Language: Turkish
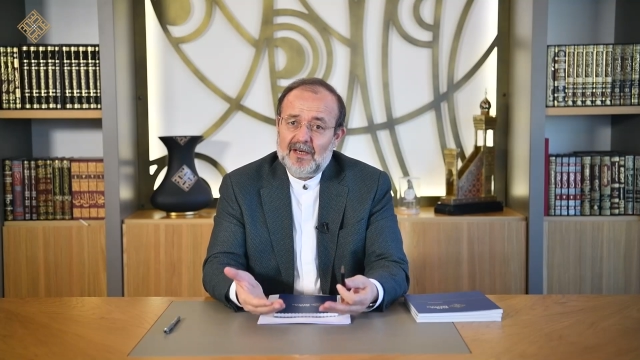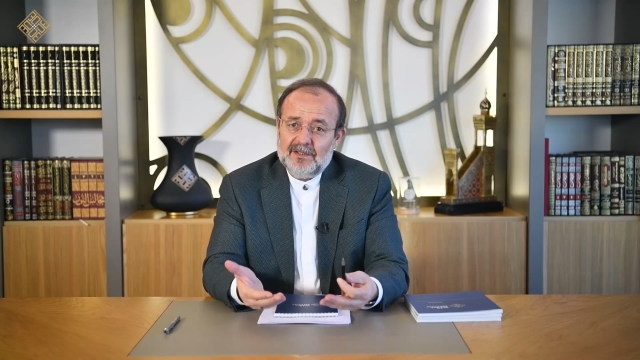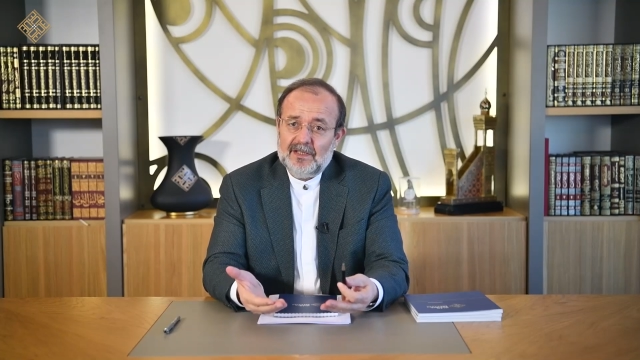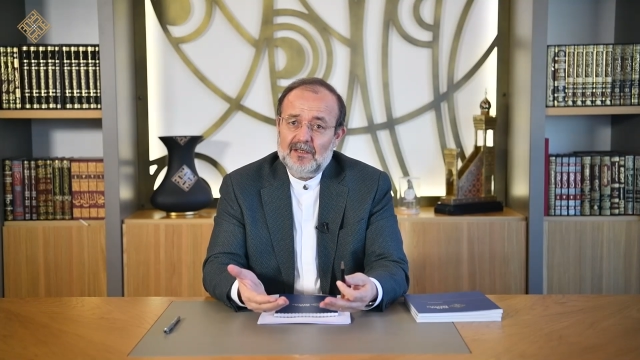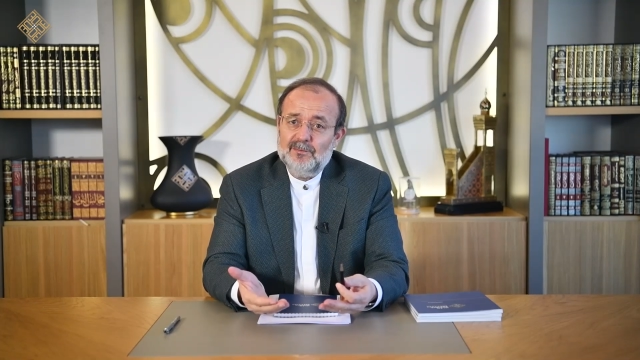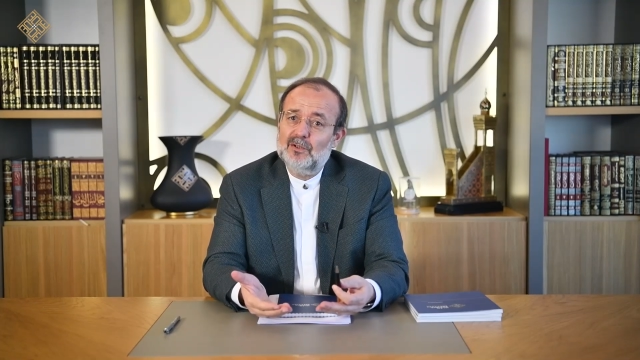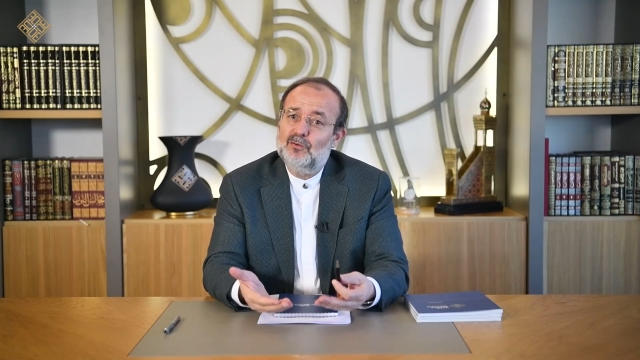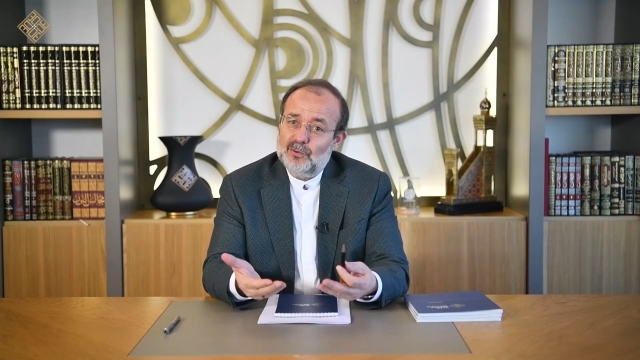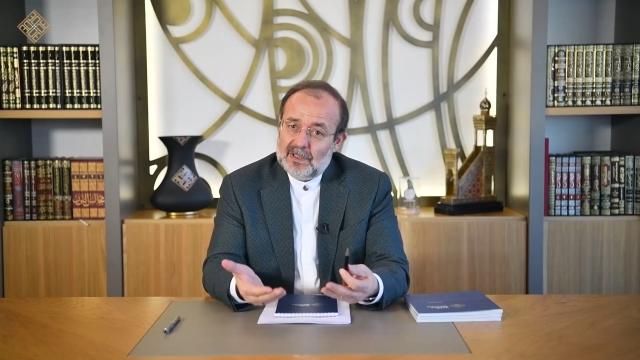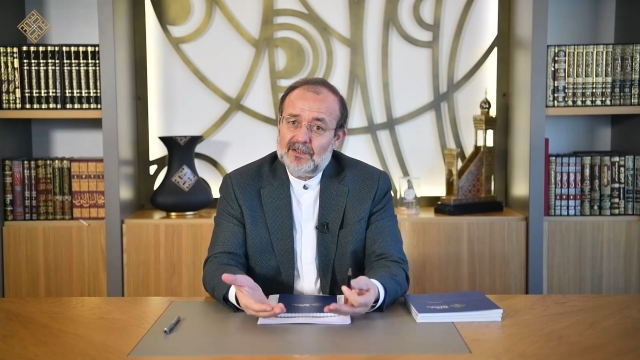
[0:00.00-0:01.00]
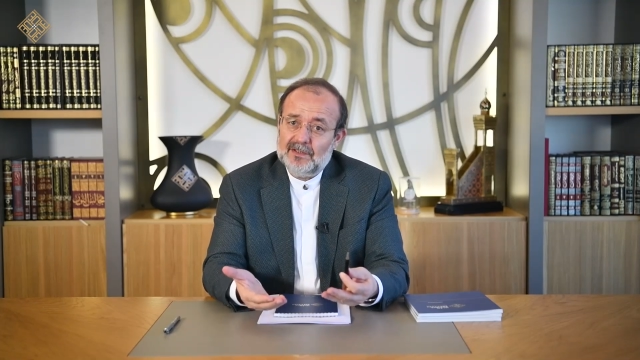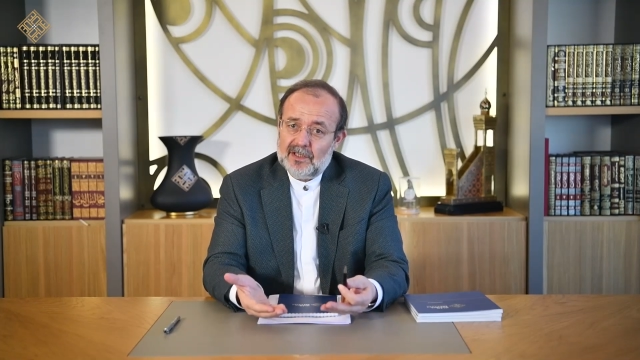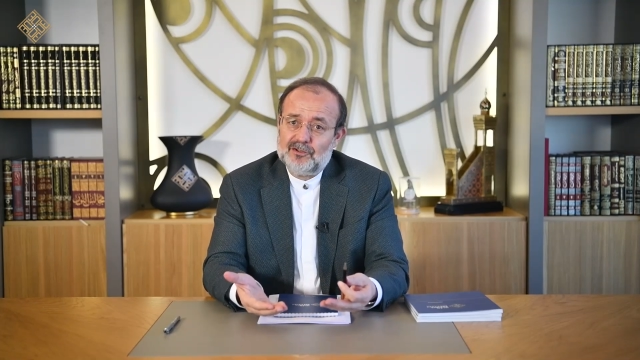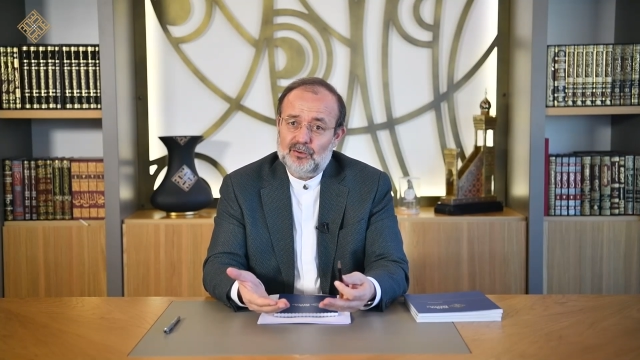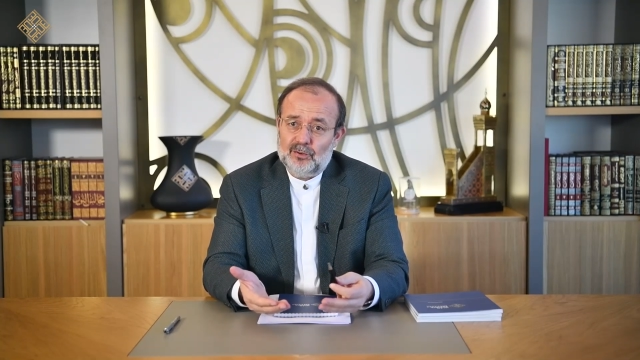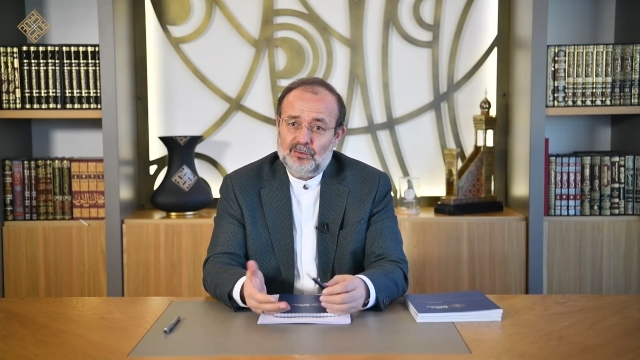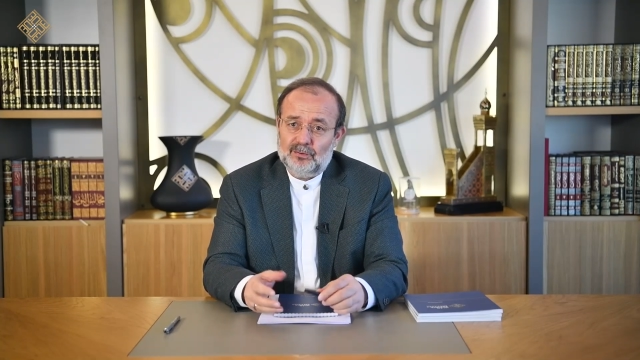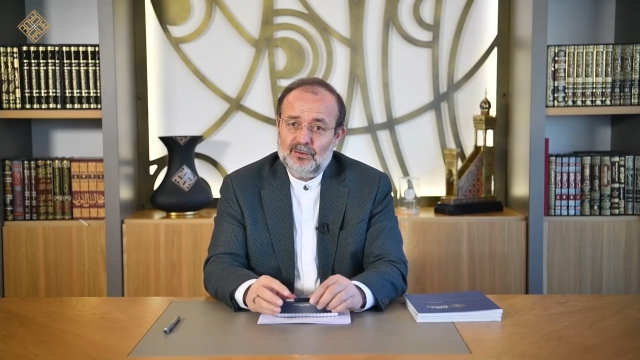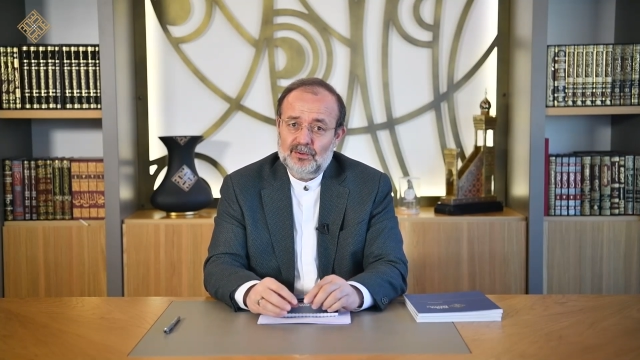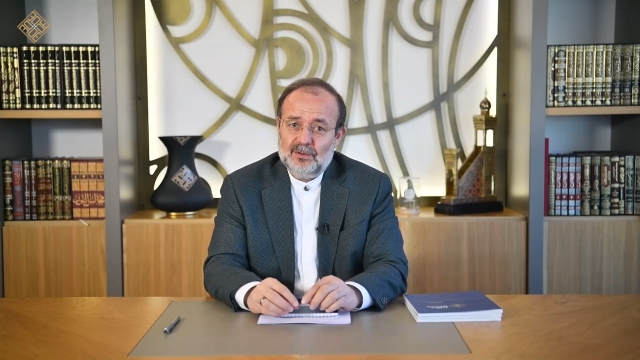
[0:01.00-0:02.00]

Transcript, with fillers: eden bir dünyada yaşıyorduk.